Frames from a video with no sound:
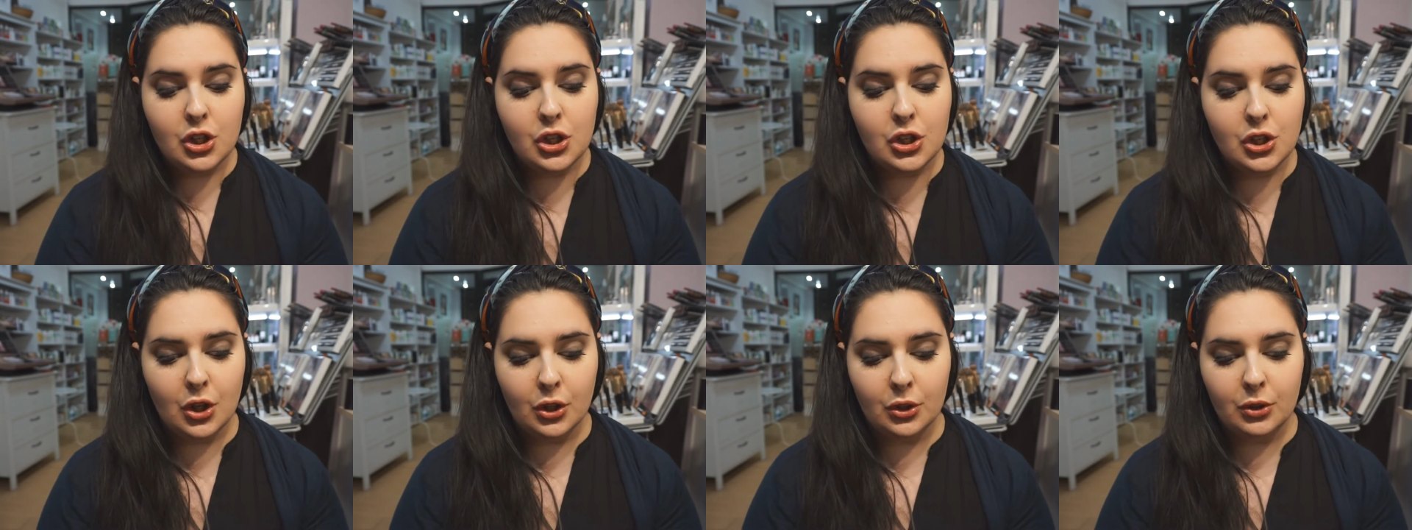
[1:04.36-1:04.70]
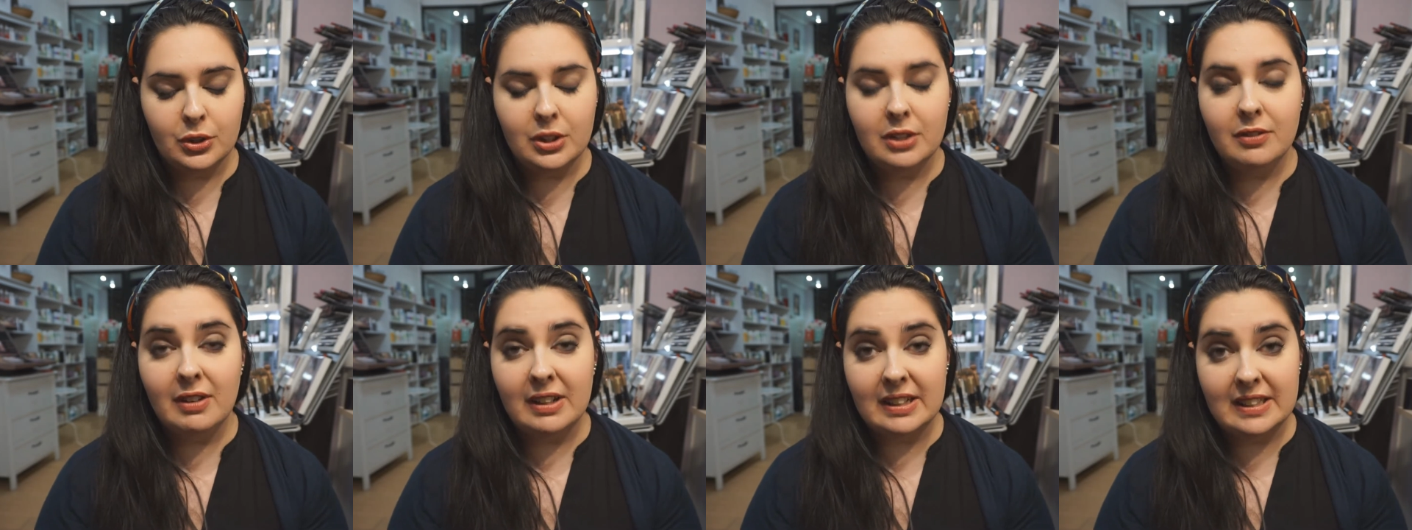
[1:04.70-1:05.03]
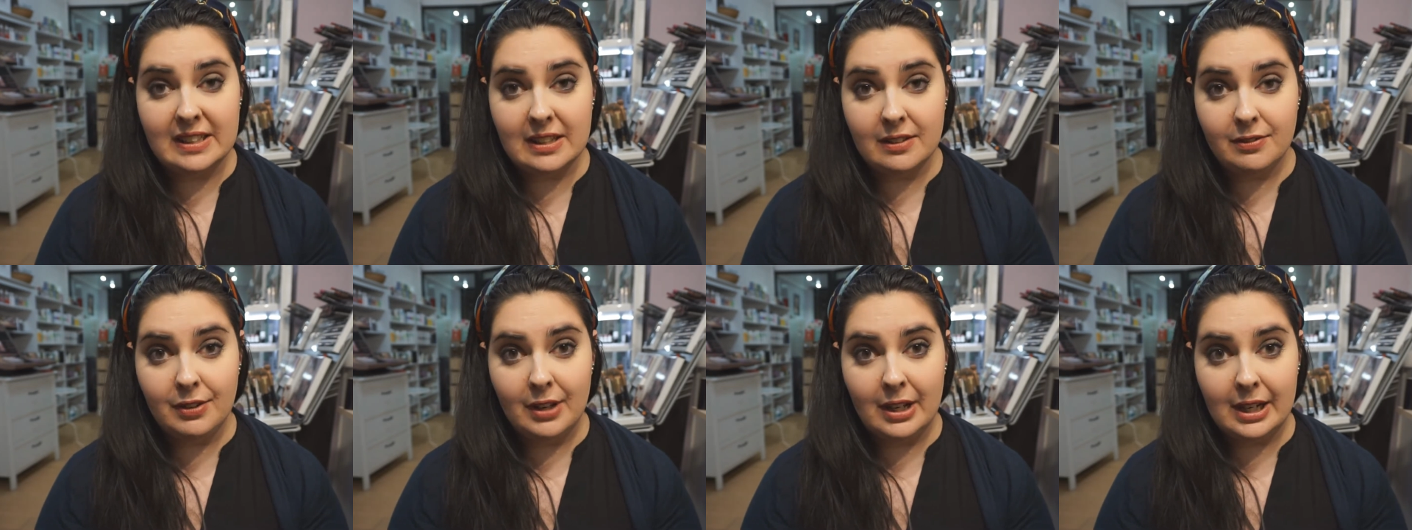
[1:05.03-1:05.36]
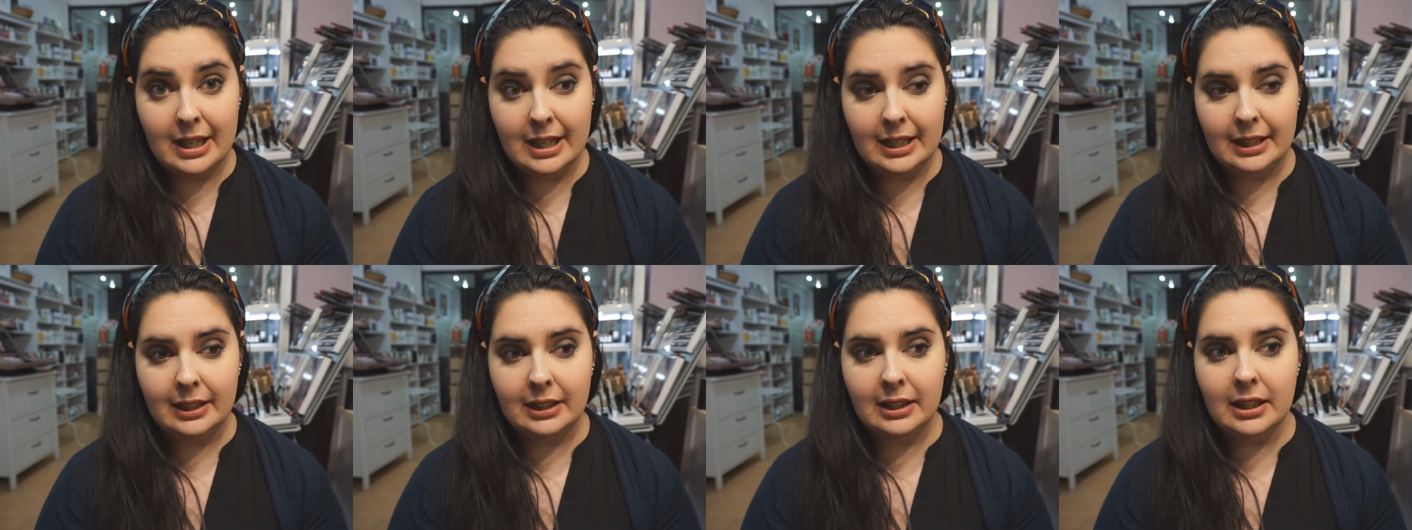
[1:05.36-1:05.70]
ci sono diverse
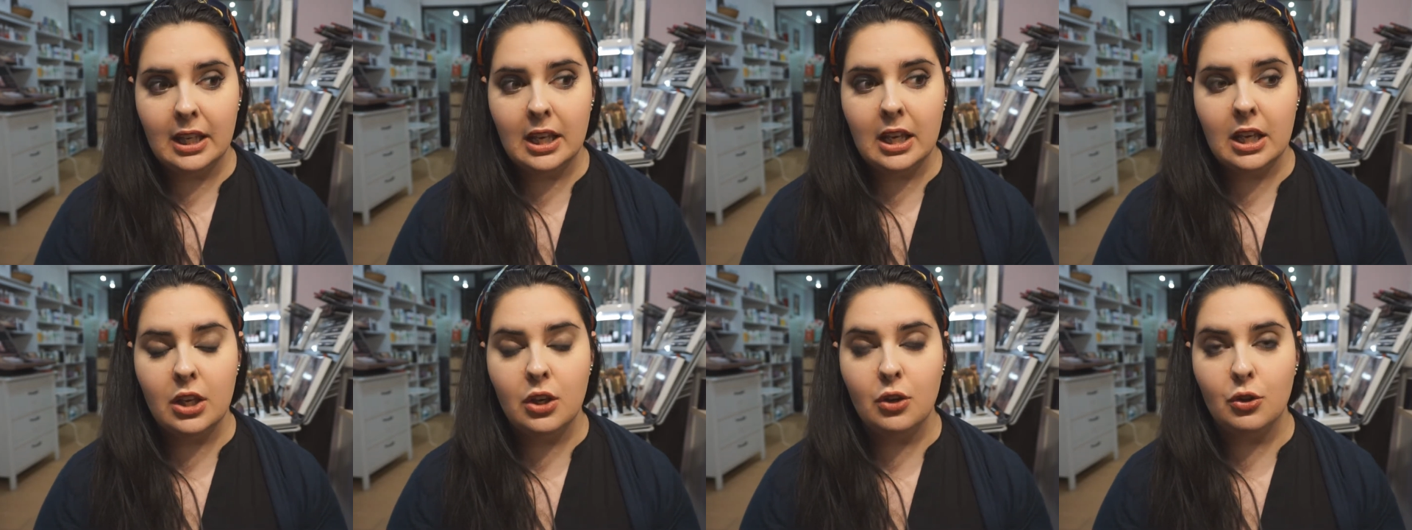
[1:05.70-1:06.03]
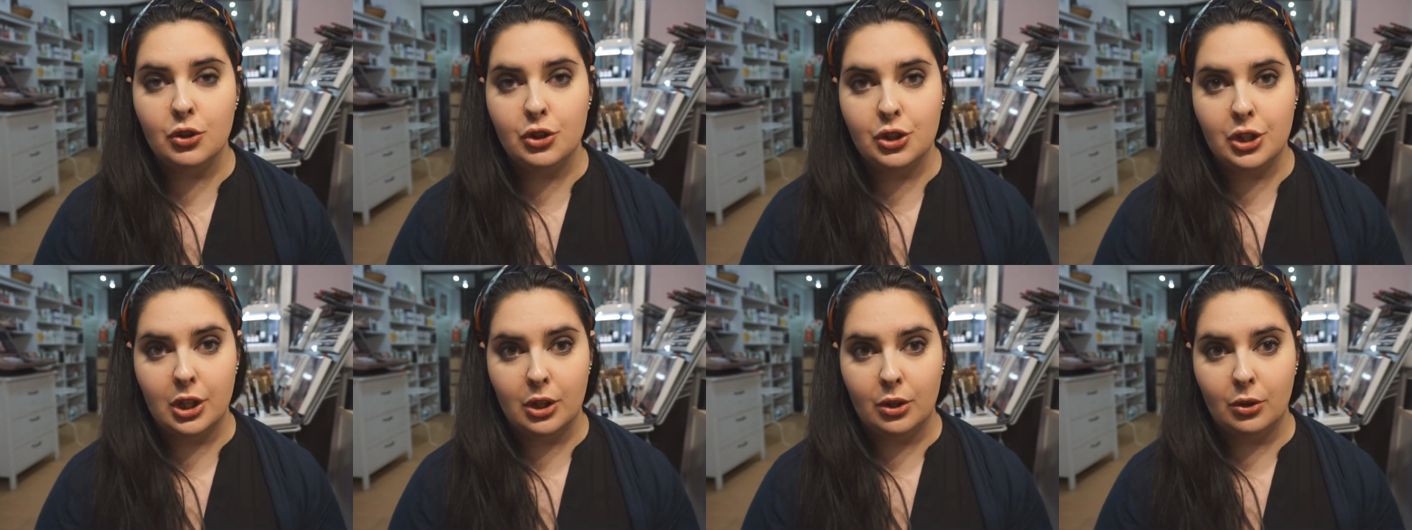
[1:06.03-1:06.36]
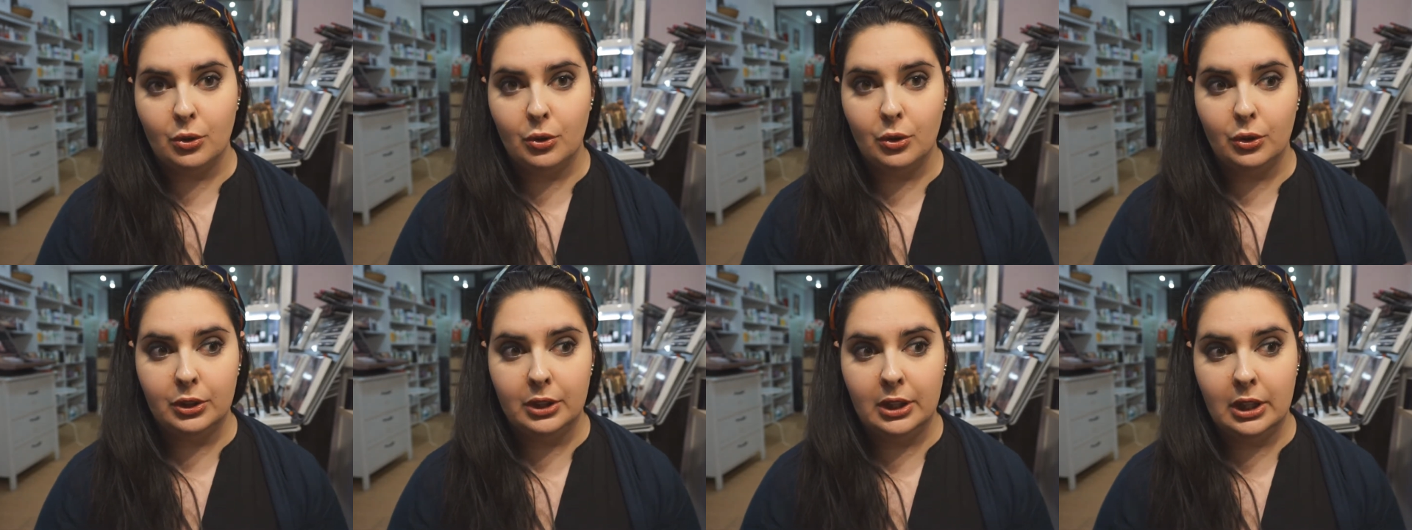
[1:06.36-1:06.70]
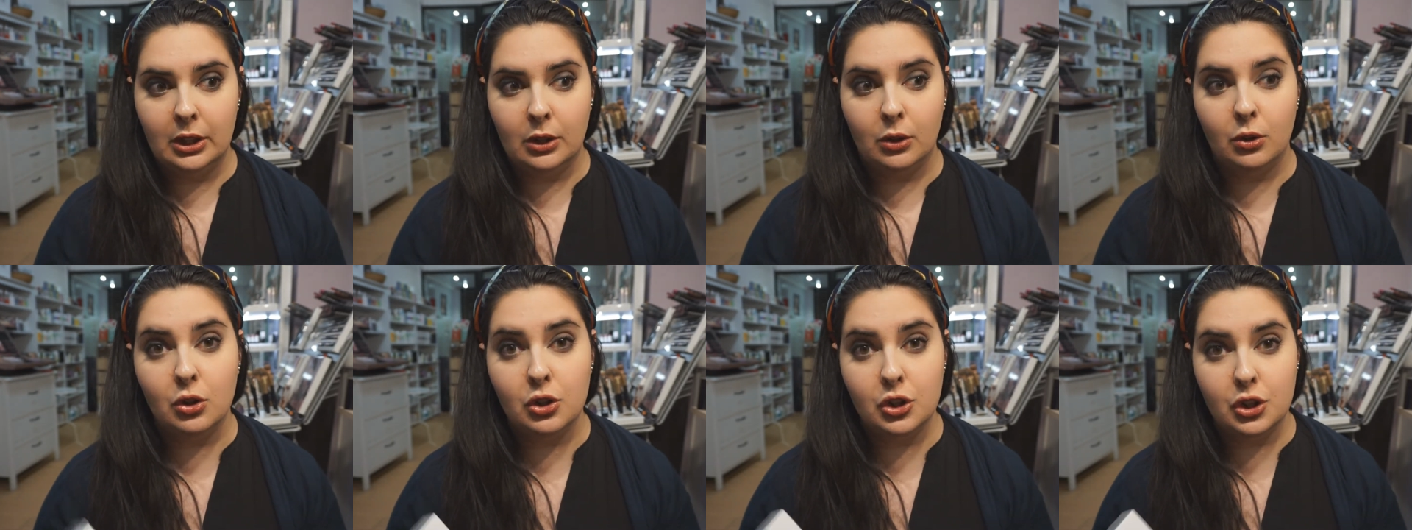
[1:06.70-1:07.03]
fialette io cerco
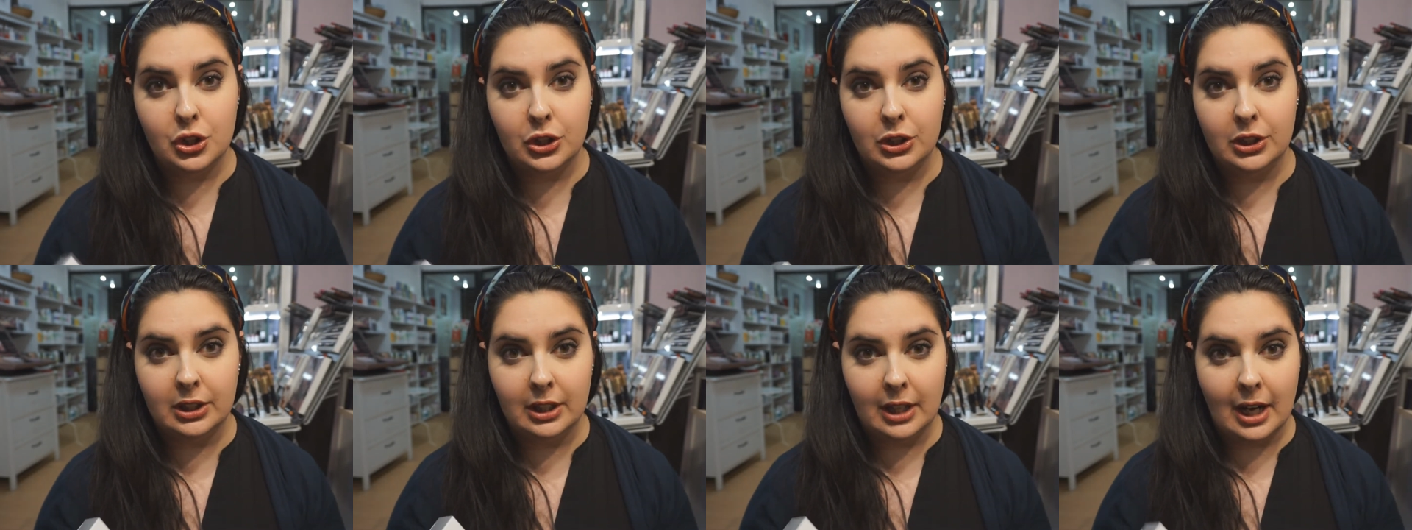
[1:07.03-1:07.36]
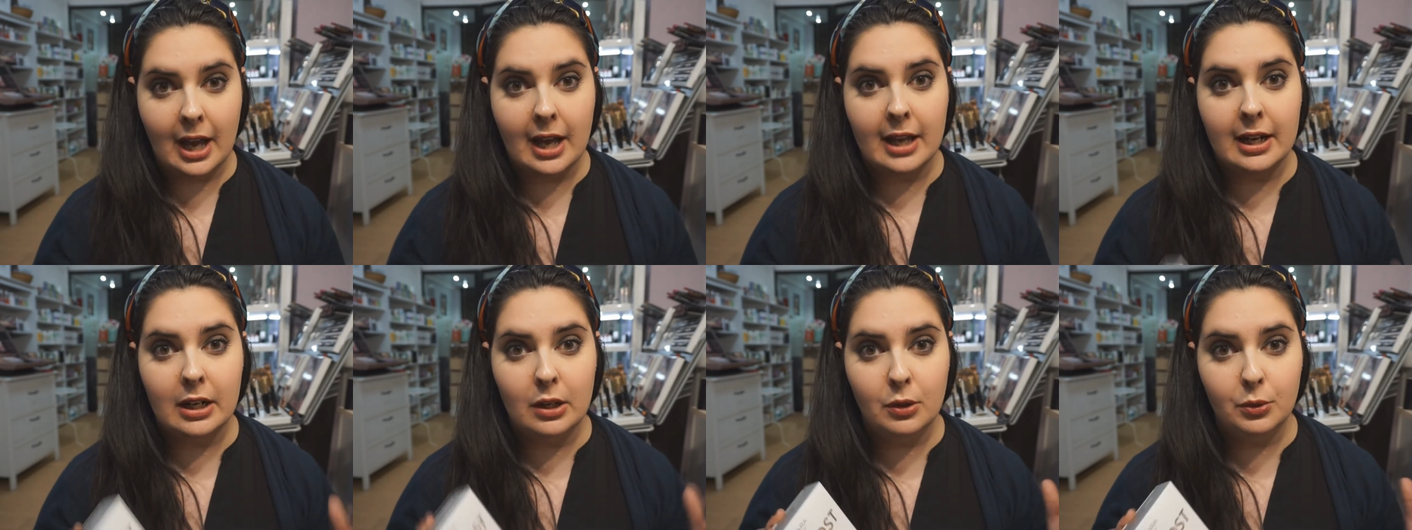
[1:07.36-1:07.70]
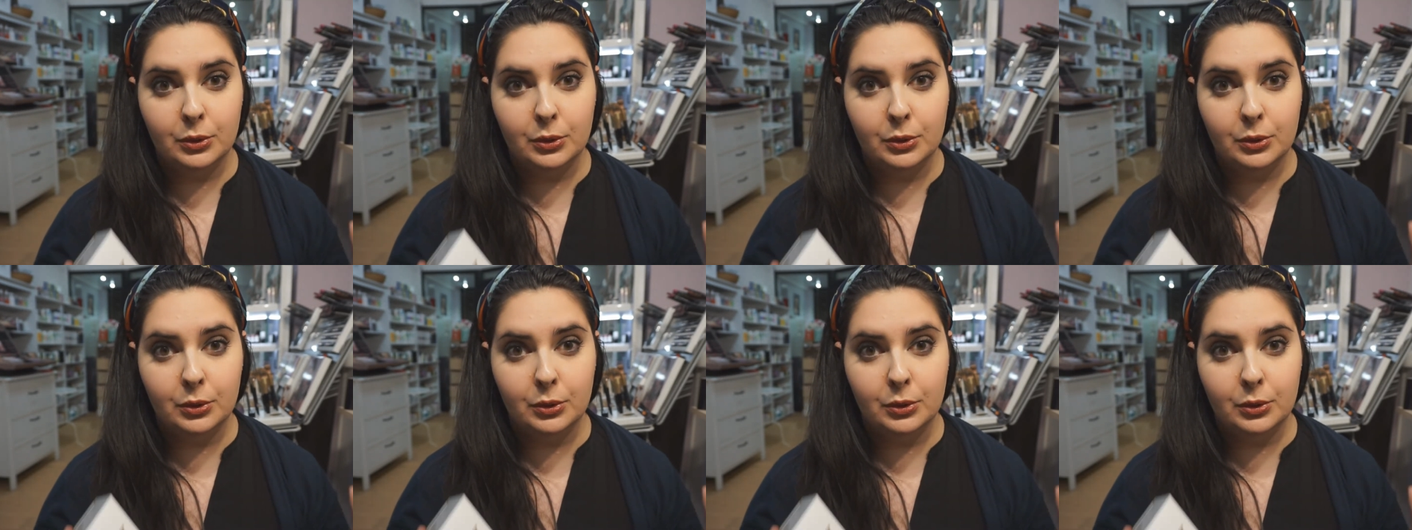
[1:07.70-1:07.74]
di concentrare